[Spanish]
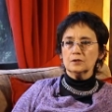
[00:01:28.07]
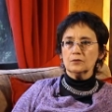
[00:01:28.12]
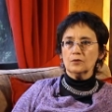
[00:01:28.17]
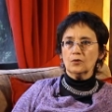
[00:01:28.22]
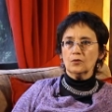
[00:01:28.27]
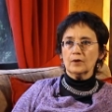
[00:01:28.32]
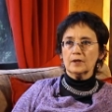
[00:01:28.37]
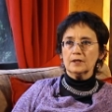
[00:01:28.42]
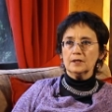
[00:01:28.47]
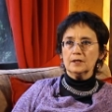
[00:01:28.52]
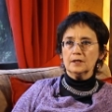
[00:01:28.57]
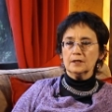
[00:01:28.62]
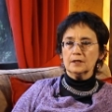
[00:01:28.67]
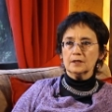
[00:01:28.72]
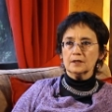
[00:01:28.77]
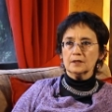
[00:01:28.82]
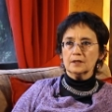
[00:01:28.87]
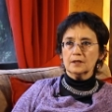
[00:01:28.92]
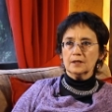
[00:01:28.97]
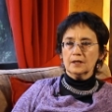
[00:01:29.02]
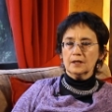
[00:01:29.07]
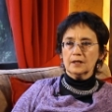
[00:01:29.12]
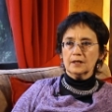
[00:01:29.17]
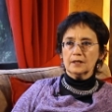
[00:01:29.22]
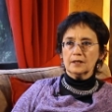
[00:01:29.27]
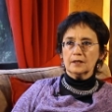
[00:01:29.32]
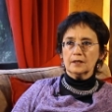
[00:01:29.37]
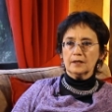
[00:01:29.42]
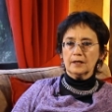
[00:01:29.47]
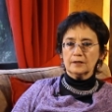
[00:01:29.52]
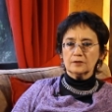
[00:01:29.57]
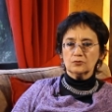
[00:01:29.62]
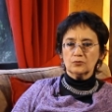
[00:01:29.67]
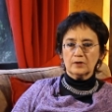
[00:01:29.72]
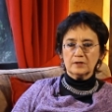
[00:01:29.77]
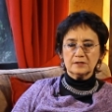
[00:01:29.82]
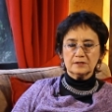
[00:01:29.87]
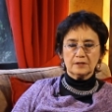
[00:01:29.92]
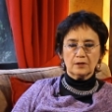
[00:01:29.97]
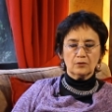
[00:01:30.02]
y luego aquí en el
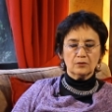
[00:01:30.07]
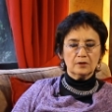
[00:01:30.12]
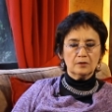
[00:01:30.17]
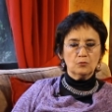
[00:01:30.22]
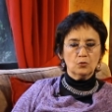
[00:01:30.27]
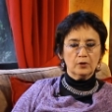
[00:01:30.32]
actual estado de